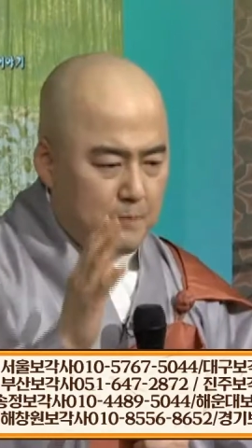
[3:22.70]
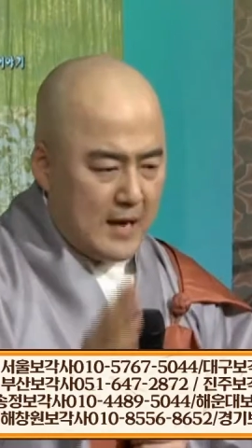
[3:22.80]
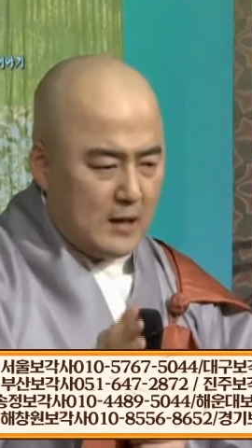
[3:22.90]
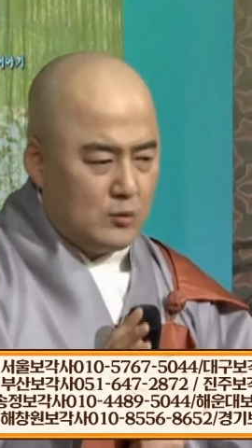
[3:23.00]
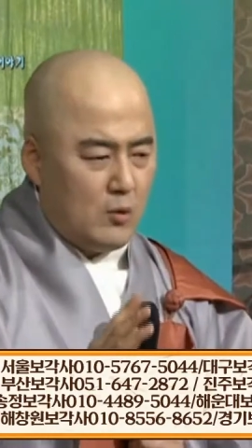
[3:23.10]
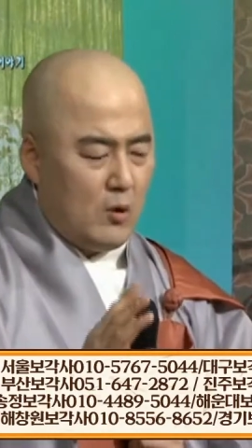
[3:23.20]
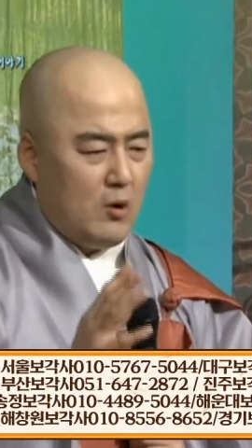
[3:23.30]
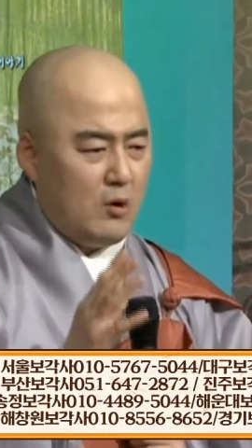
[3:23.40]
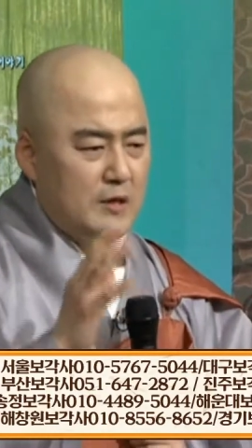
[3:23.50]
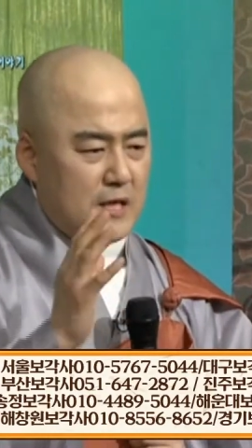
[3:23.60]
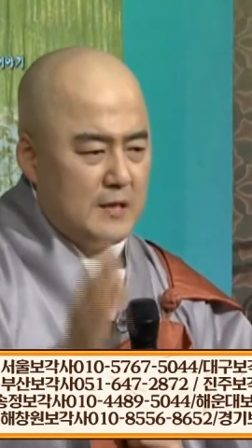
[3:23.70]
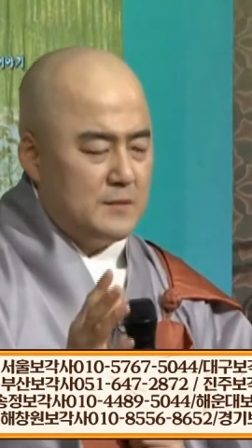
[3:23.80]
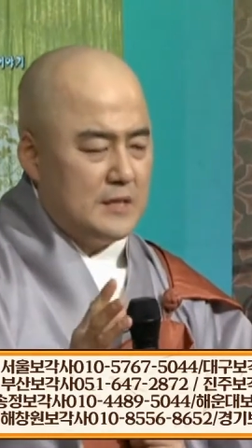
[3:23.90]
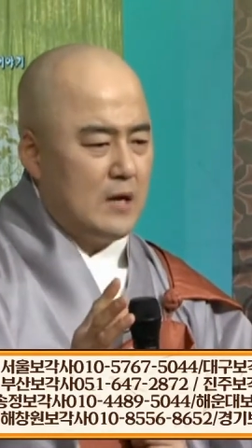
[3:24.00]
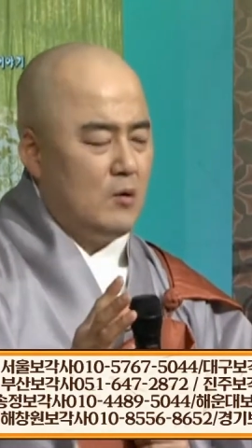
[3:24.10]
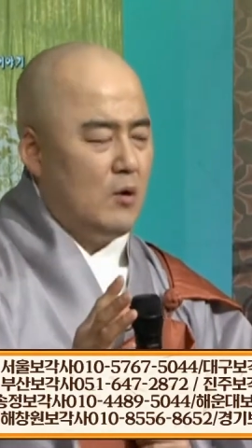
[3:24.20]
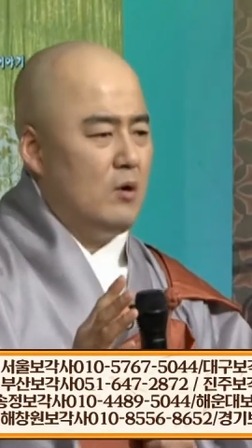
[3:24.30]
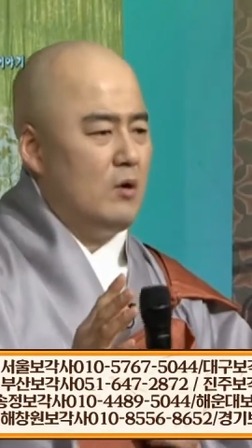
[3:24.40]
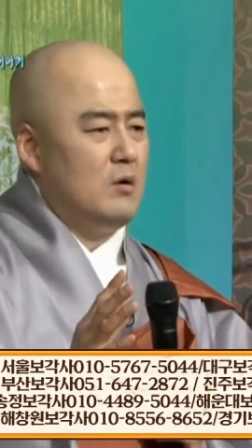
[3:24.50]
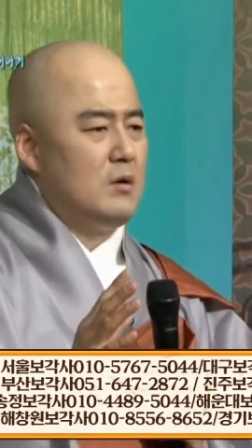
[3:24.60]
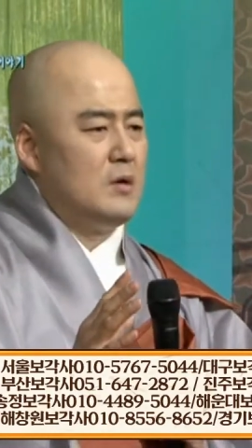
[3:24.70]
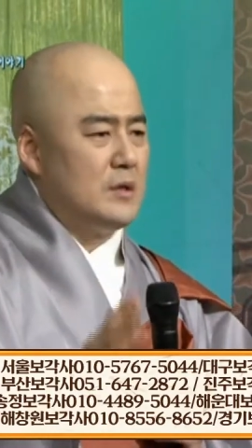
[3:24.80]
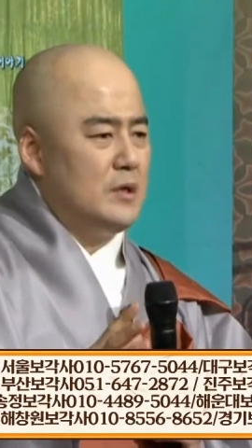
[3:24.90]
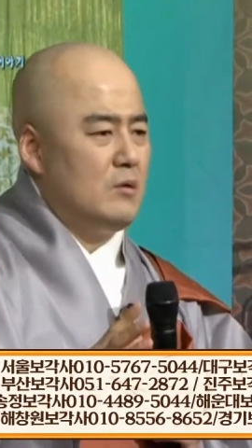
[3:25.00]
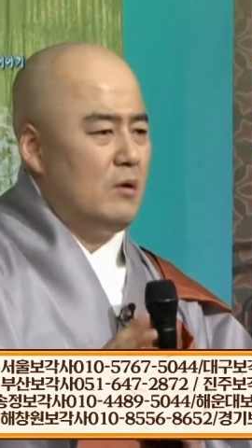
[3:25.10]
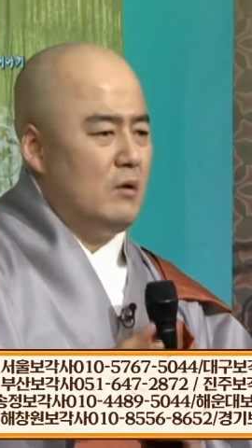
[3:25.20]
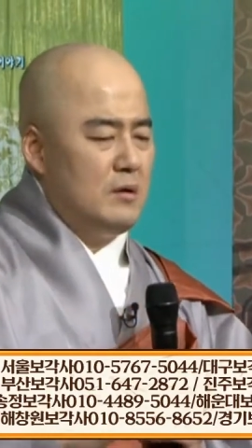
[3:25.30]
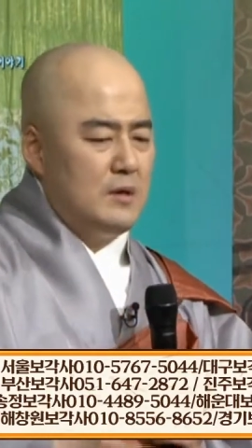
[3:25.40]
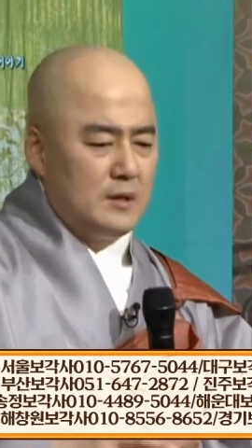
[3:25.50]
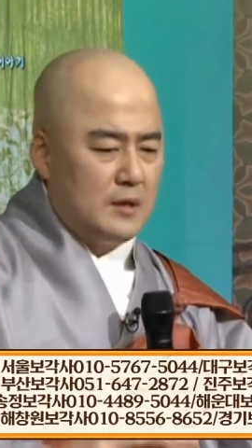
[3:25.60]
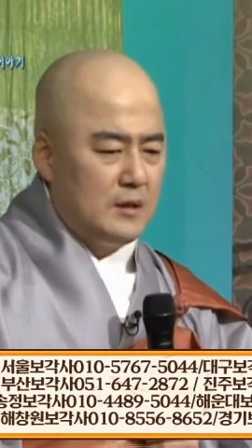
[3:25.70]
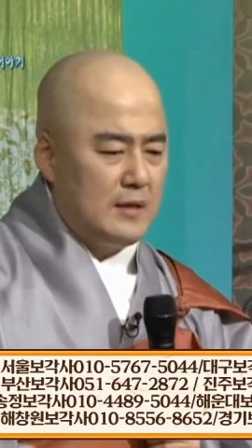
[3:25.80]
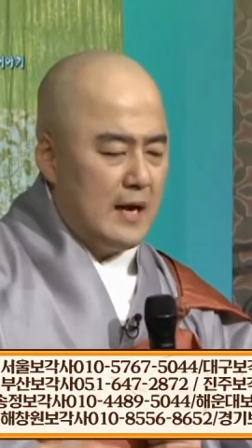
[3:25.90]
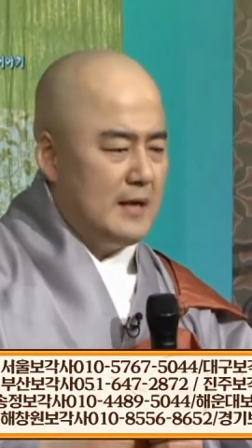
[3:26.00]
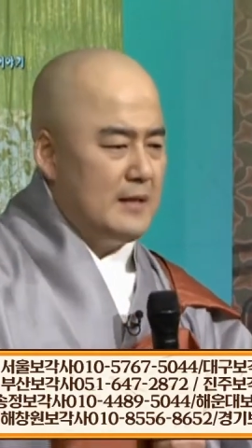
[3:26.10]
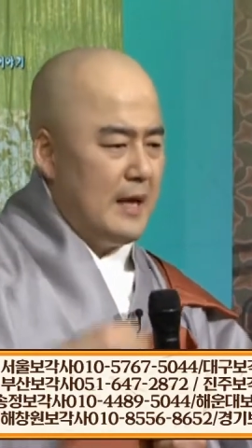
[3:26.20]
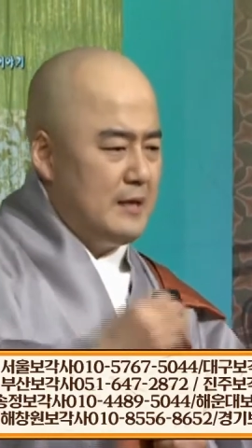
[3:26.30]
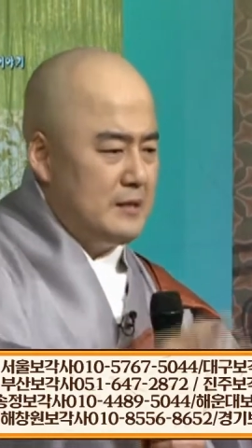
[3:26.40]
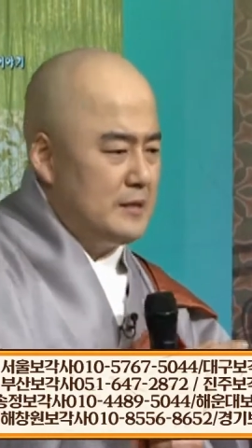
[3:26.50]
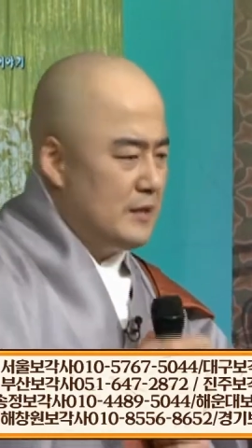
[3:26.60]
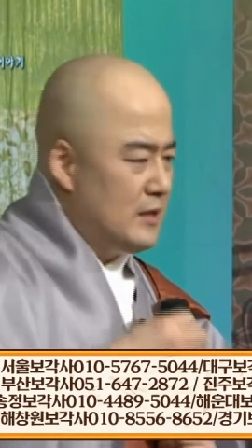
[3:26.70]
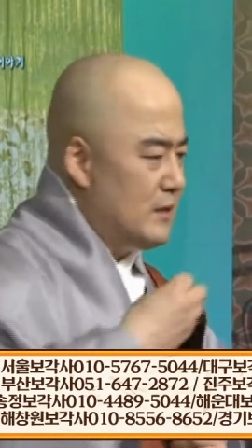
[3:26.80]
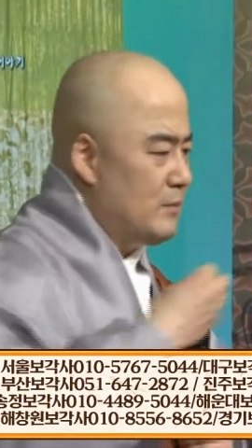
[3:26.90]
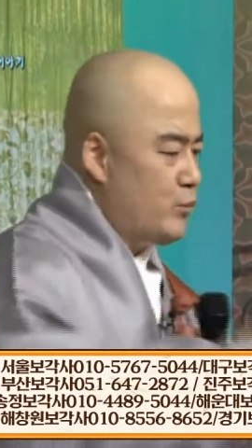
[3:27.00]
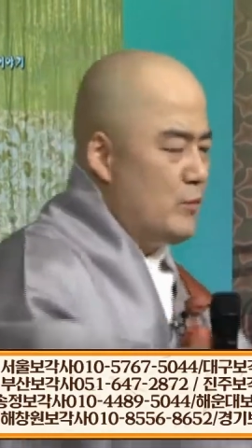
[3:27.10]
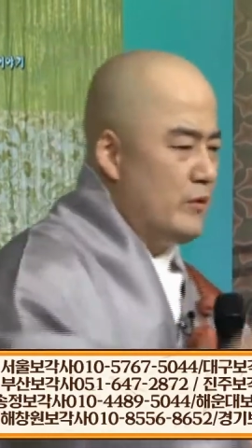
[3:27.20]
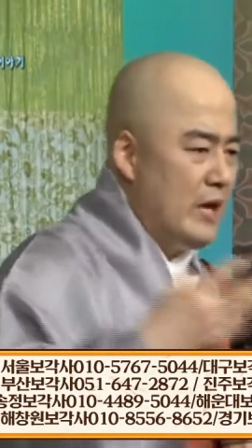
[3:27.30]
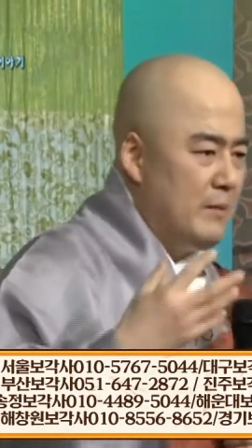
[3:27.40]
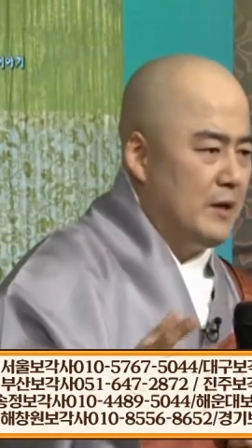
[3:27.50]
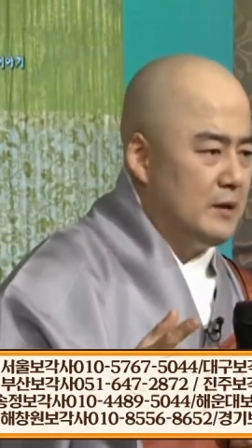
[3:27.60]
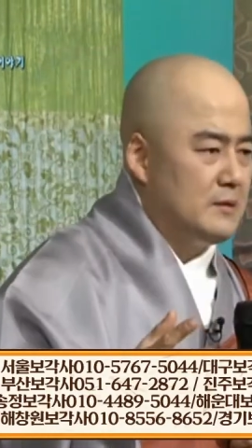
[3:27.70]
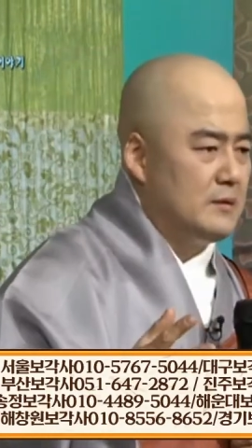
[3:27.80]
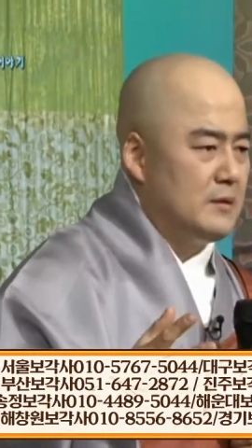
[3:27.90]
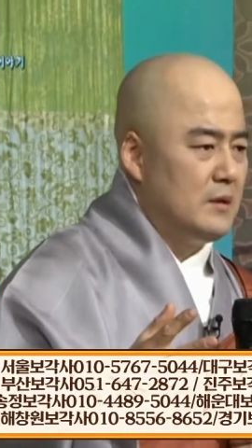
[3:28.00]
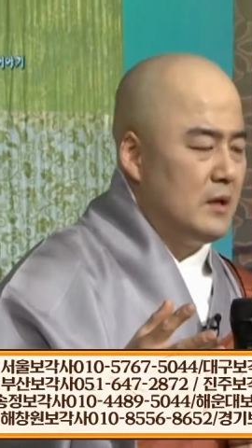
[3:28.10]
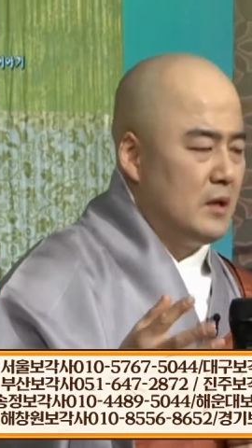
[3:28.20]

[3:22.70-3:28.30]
밝고 힘차고 그리고 건강한 에너지를 뿜어내면